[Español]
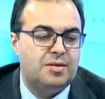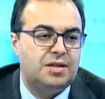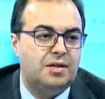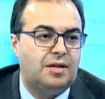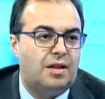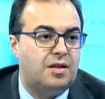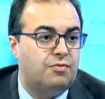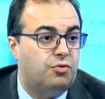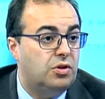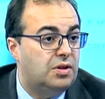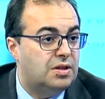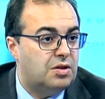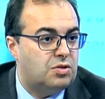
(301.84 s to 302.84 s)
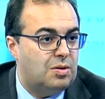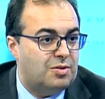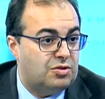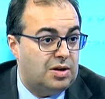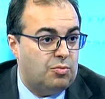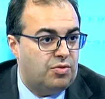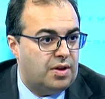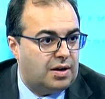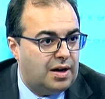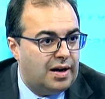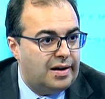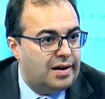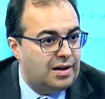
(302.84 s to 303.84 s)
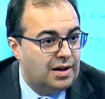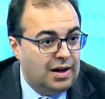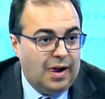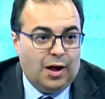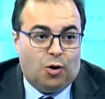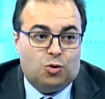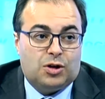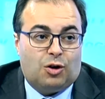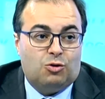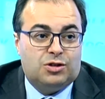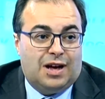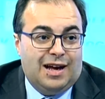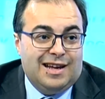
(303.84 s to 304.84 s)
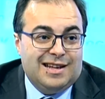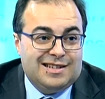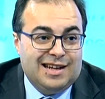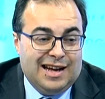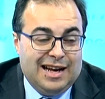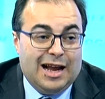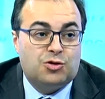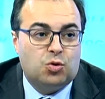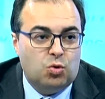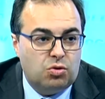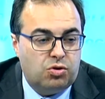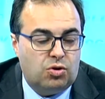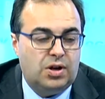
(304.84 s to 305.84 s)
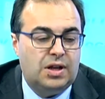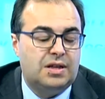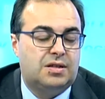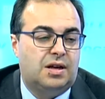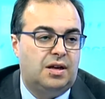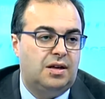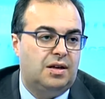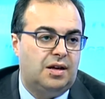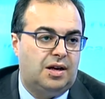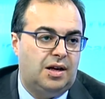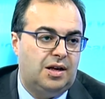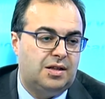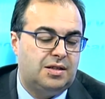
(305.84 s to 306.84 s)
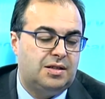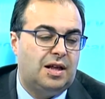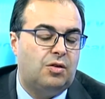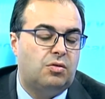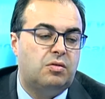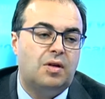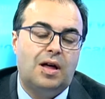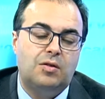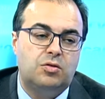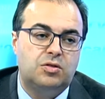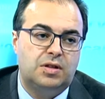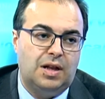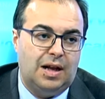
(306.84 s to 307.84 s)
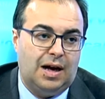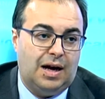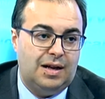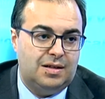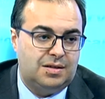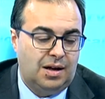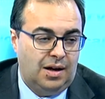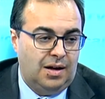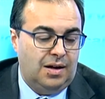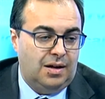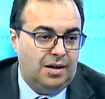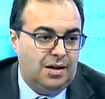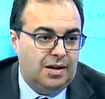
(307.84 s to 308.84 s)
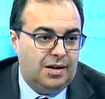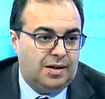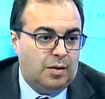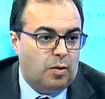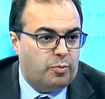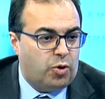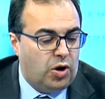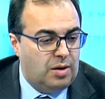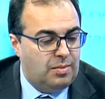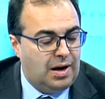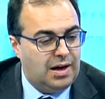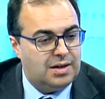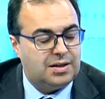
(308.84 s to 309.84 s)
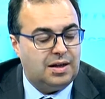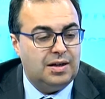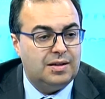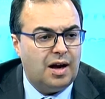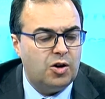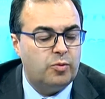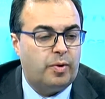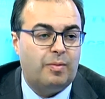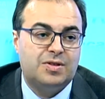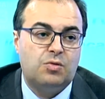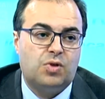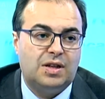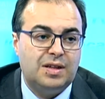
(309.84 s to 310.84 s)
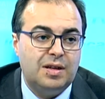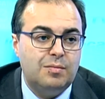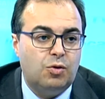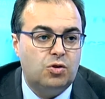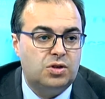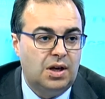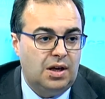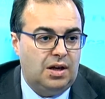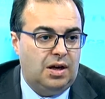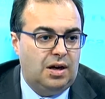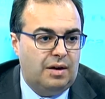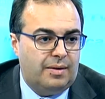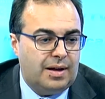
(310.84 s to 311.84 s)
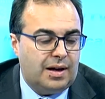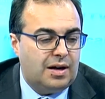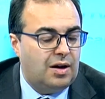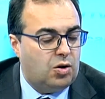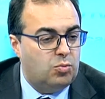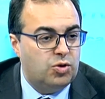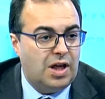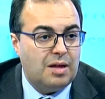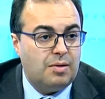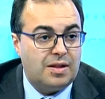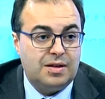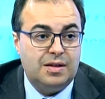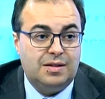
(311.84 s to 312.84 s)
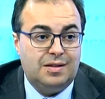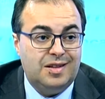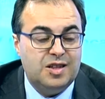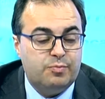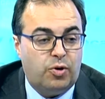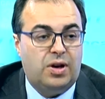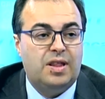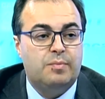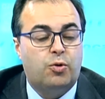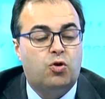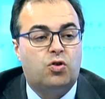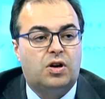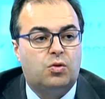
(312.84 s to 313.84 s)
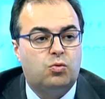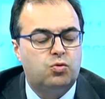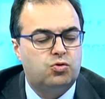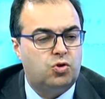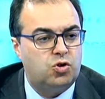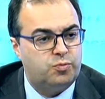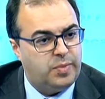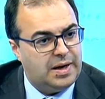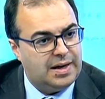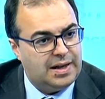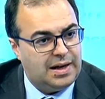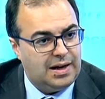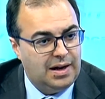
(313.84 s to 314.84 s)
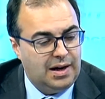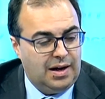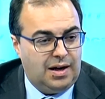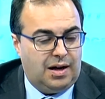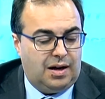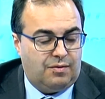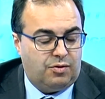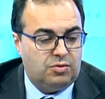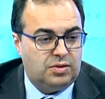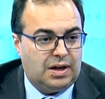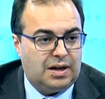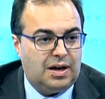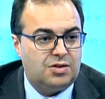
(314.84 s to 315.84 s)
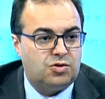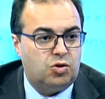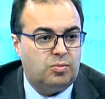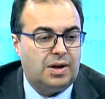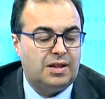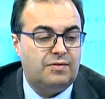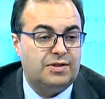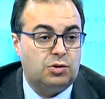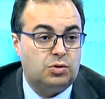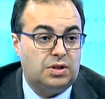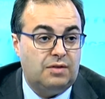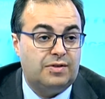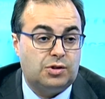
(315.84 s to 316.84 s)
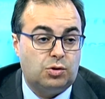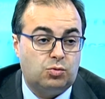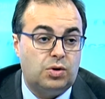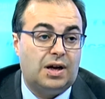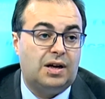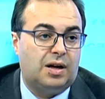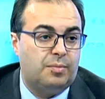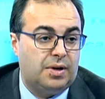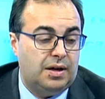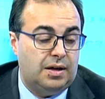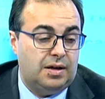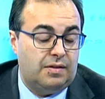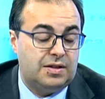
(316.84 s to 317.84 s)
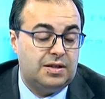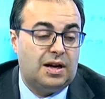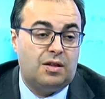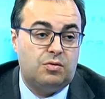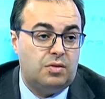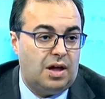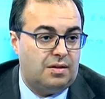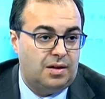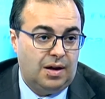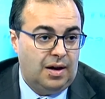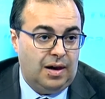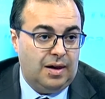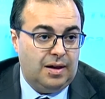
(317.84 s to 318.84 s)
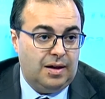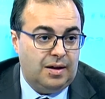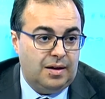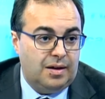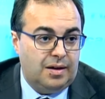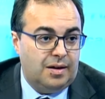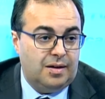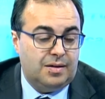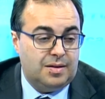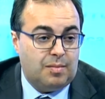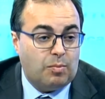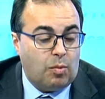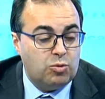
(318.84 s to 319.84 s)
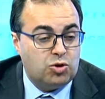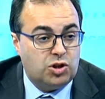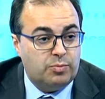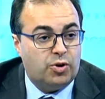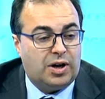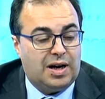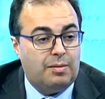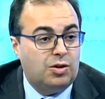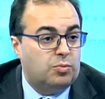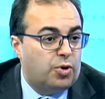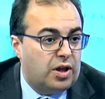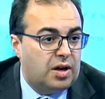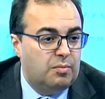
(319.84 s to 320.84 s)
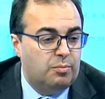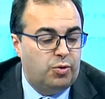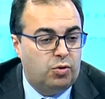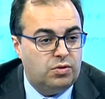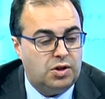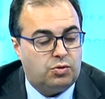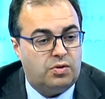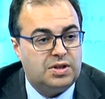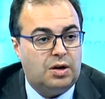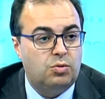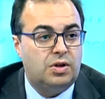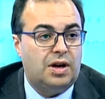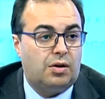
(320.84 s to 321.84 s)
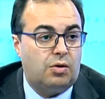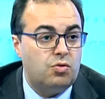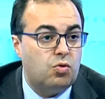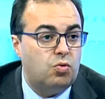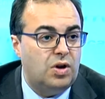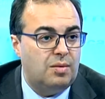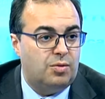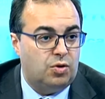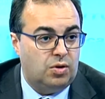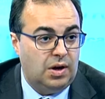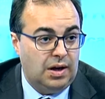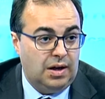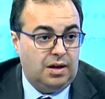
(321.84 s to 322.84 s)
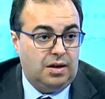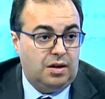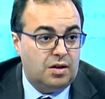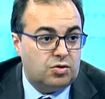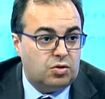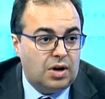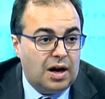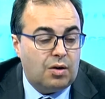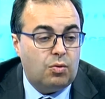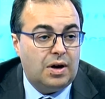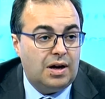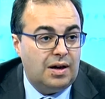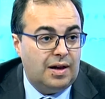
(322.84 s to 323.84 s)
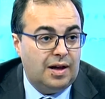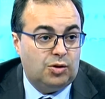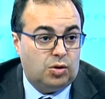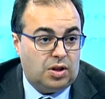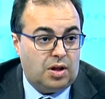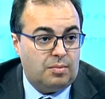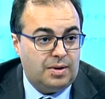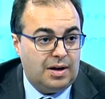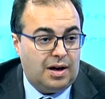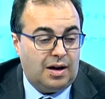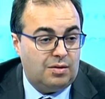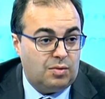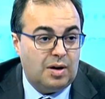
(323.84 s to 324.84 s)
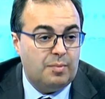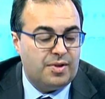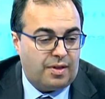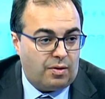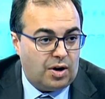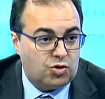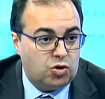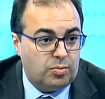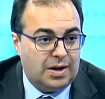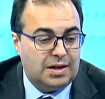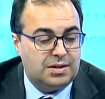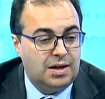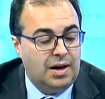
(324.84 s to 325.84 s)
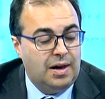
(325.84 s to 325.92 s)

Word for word: presidenta Cifuentes es una persona muy cercana. Otra cosa es las soluciones eh, que necesitan los ciudadanos de Leganés. tenemos problemas sanitarios, problemas educativos y la verdad es que la Comunidad de Madrid dispone de pocos recursos para afrontar las obras de infraestructuras que, que necesita la ciudad. Eh, llevamos mucho tiempo reclamando, por ejemplo, un centro de salud en Arroyo Culebro y en Solagua y todavía no han empezado las obras.